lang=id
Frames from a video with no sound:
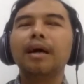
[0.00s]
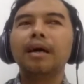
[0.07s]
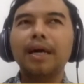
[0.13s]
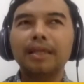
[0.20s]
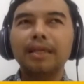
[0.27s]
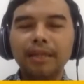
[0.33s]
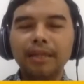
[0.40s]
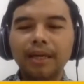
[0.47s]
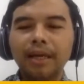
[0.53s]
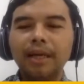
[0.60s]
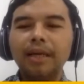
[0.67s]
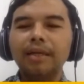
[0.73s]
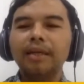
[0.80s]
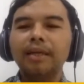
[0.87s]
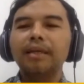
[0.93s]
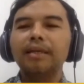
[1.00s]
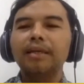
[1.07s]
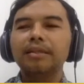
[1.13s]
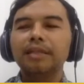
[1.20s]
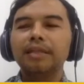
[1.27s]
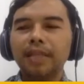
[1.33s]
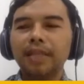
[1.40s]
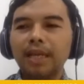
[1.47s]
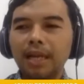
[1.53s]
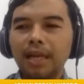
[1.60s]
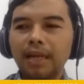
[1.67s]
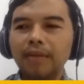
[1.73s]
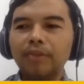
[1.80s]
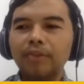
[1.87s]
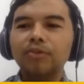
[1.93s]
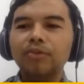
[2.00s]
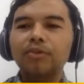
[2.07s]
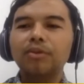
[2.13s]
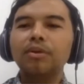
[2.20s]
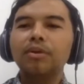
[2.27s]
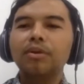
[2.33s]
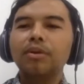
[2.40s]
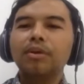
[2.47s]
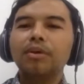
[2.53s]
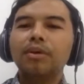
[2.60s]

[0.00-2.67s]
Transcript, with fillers: karena ya secara langsung